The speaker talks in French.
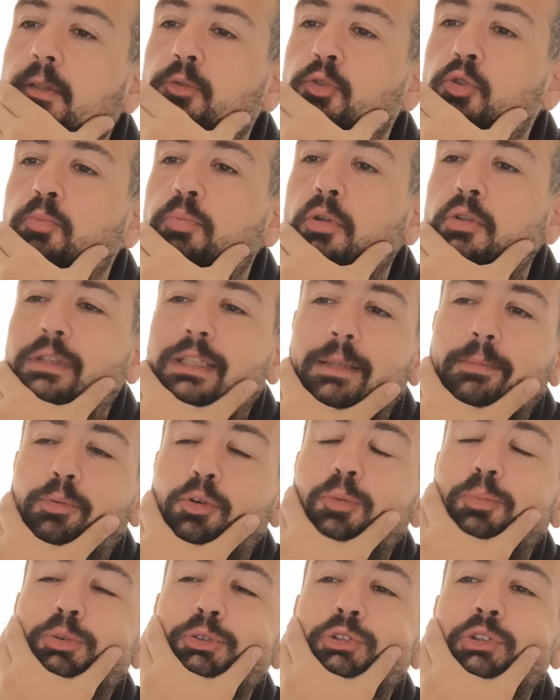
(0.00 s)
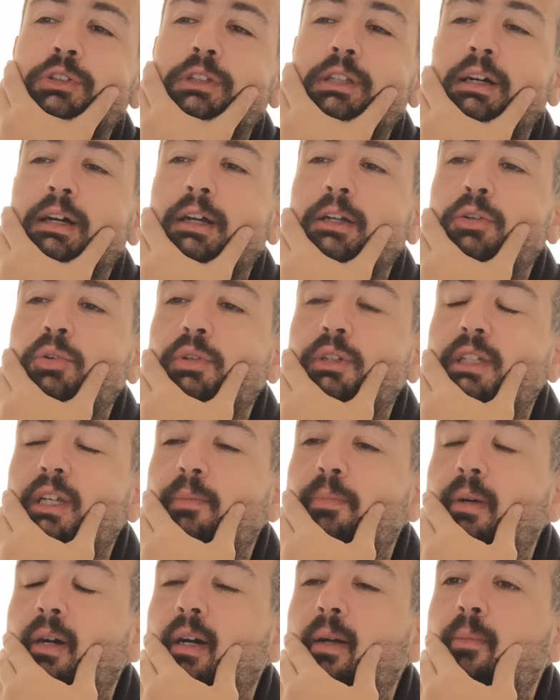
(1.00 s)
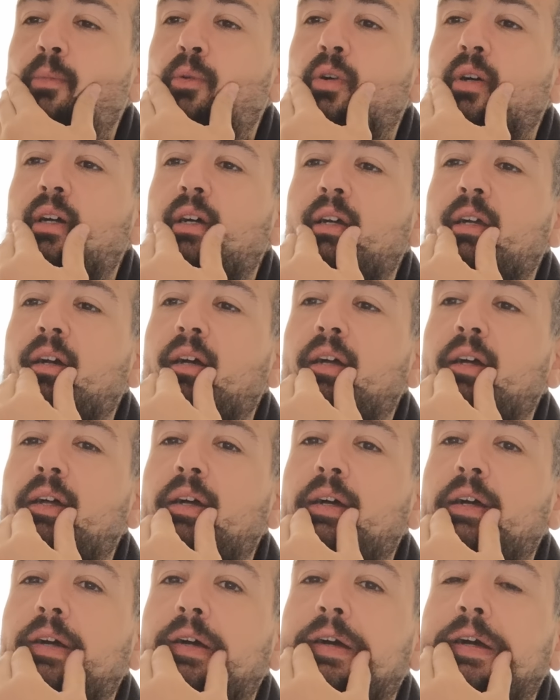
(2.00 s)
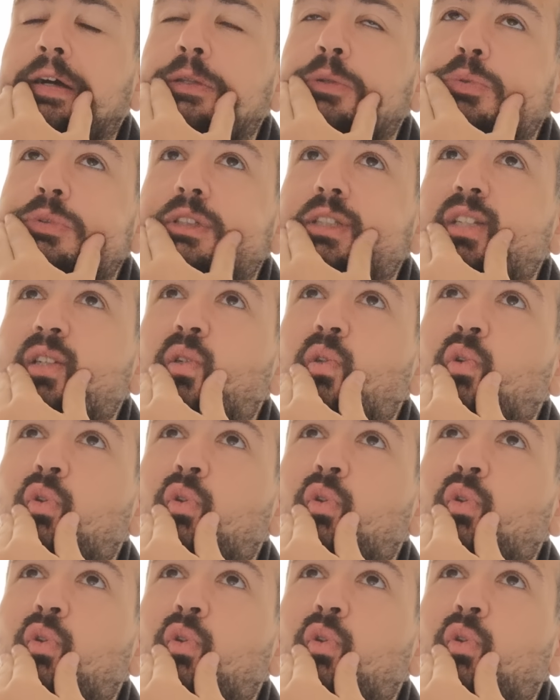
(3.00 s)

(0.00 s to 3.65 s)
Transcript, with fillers: tu penses des propos de Tarago qui apparemment a annoncé